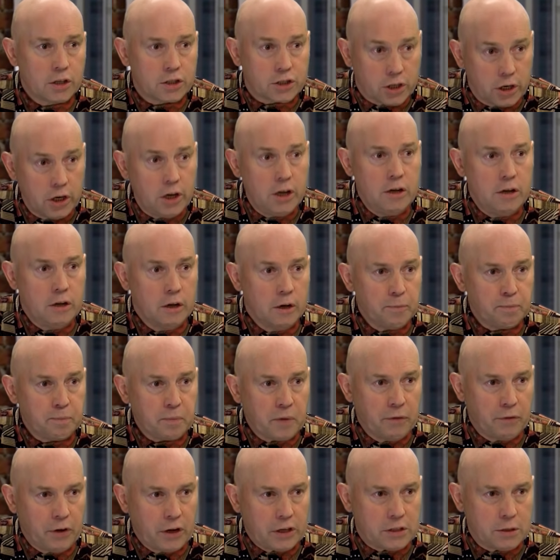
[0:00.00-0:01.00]
шли
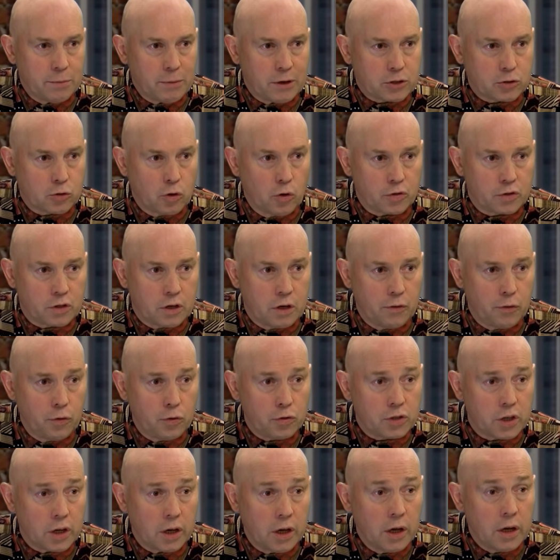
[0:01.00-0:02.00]
в эти московские
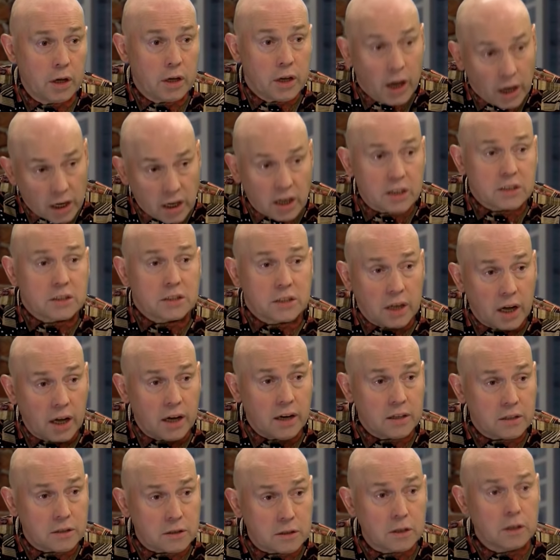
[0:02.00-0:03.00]
вузы, и они
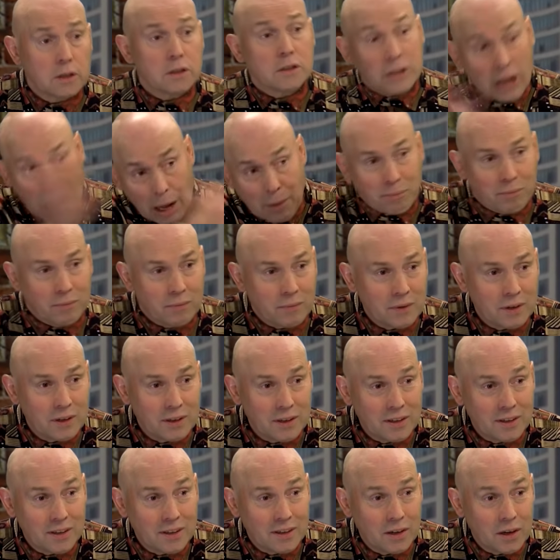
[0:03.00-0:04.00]
остались там,
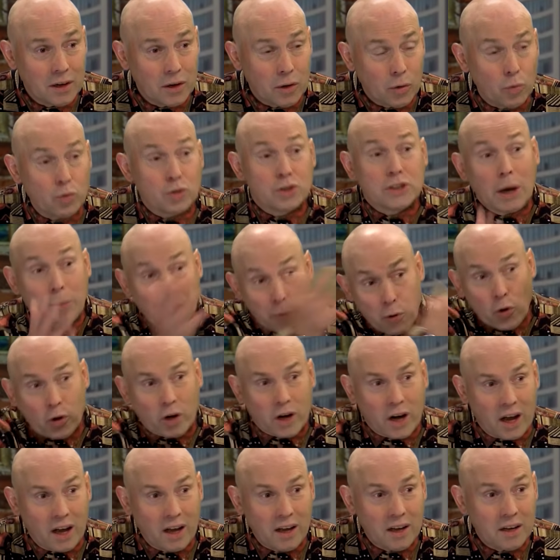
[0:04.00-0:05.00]
у
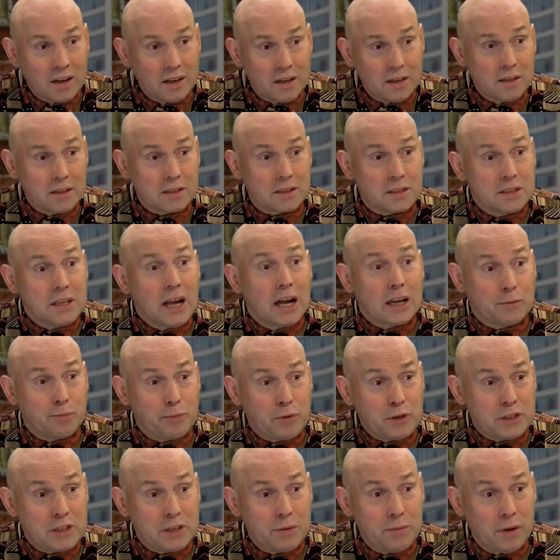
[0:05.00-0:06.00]
забора с
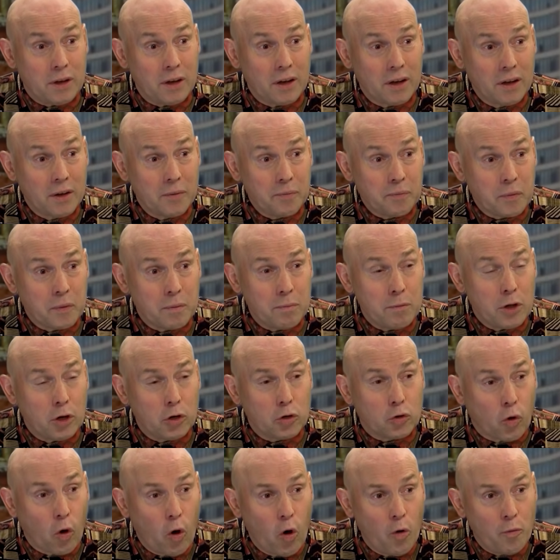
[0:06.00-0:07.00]
надписями
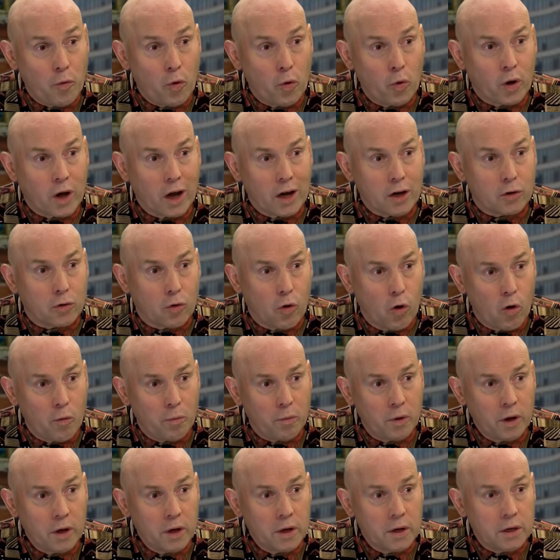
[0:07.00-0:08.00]
мелком,
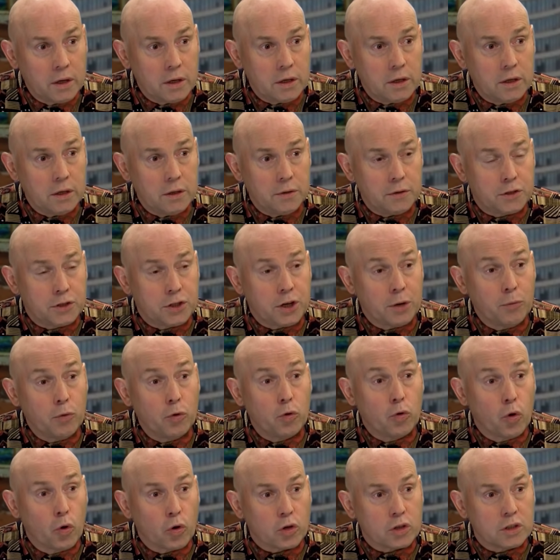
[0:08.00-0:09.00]
угольком и чем
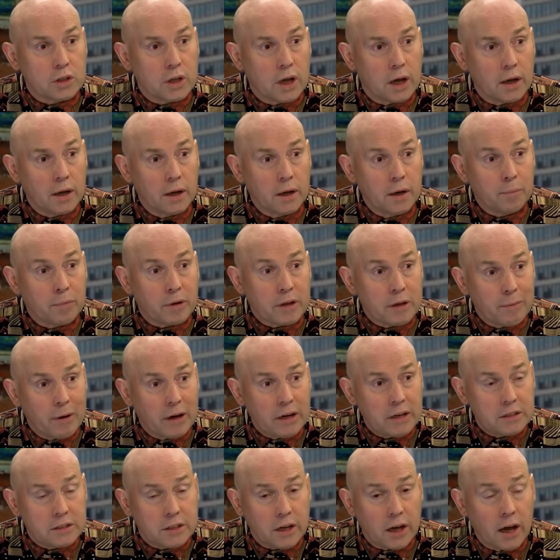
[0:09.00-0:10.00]
угодно,
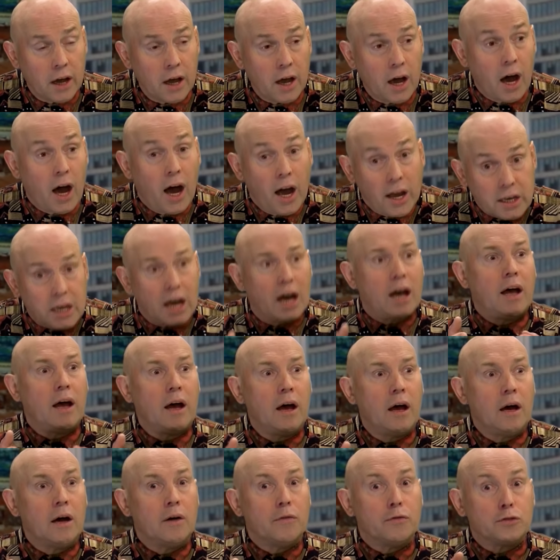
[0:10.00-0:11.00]
понимаете? А я
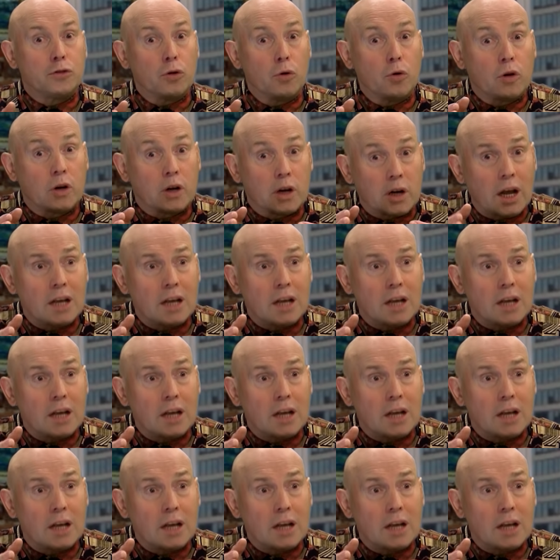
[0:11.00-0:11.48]
вдруг